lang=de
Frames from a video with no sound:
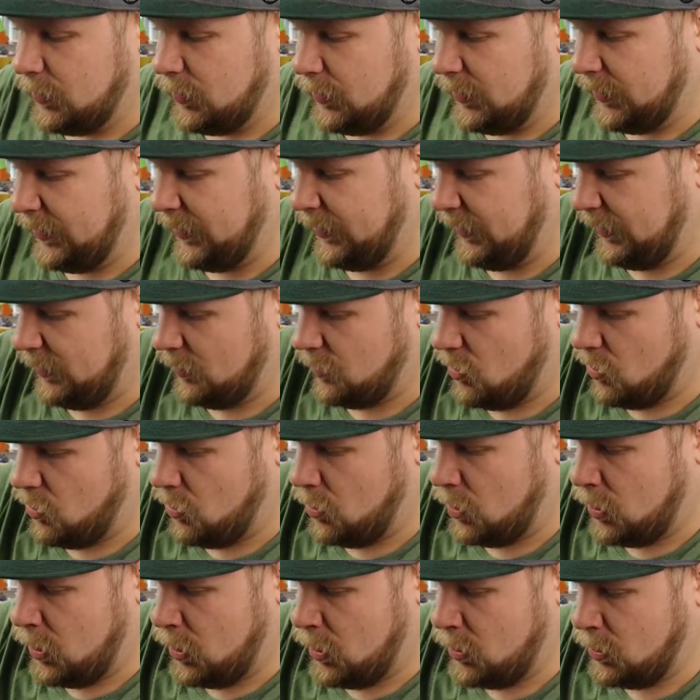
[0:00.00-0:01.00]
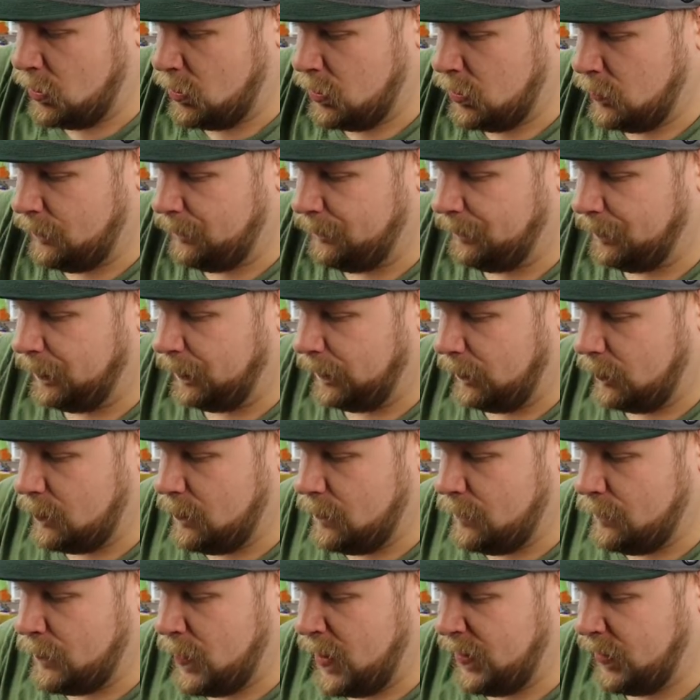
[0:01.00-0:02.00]
Rihorn,
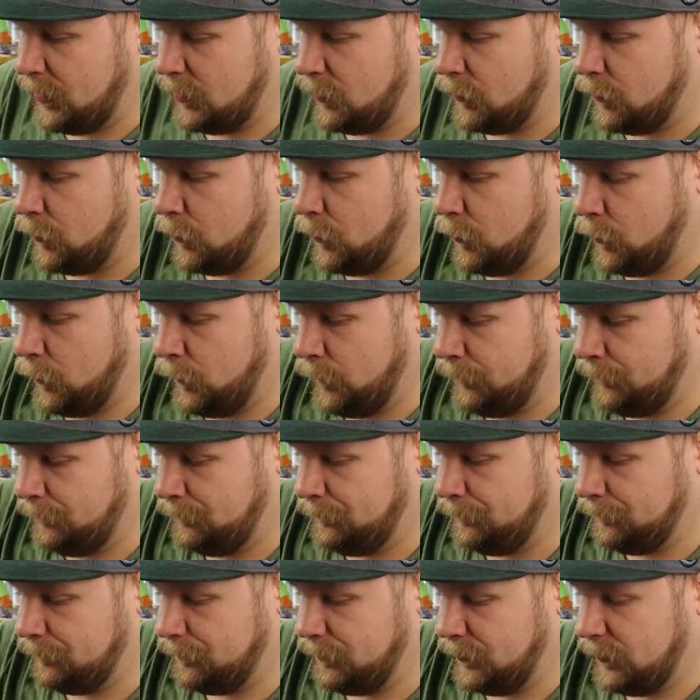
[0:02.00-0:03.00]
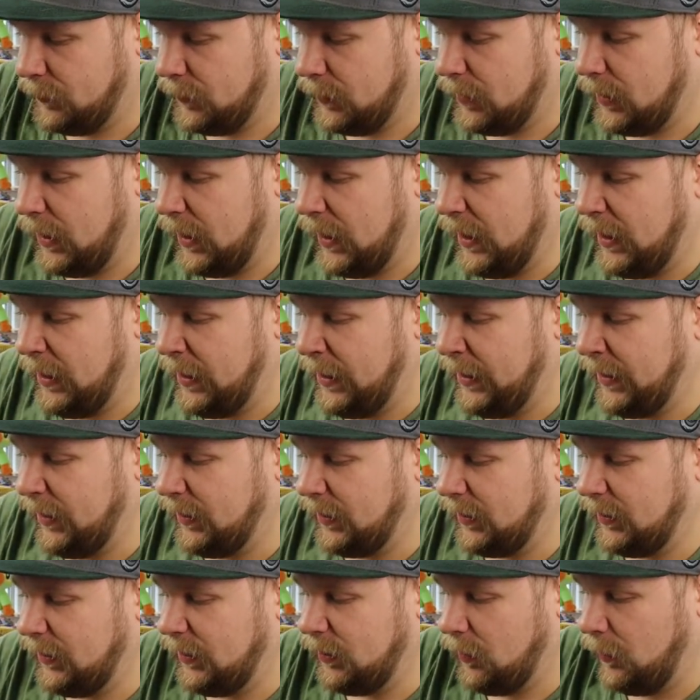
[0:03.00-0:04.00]
Micro,
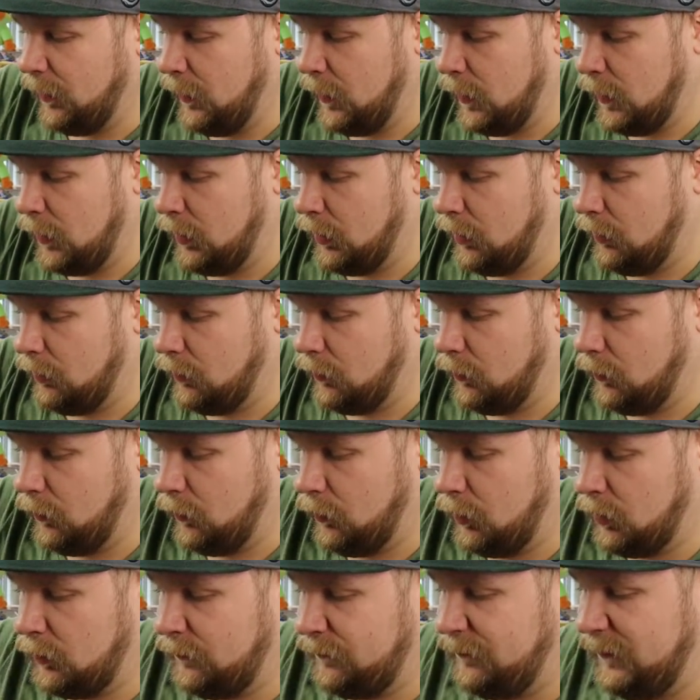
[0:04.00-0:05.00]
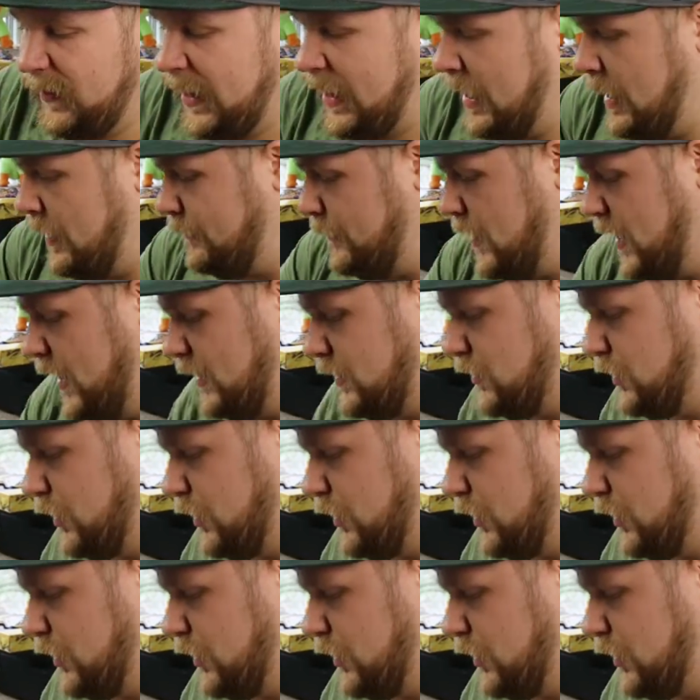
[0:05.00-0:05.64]
ein Rihorn und wir haben einen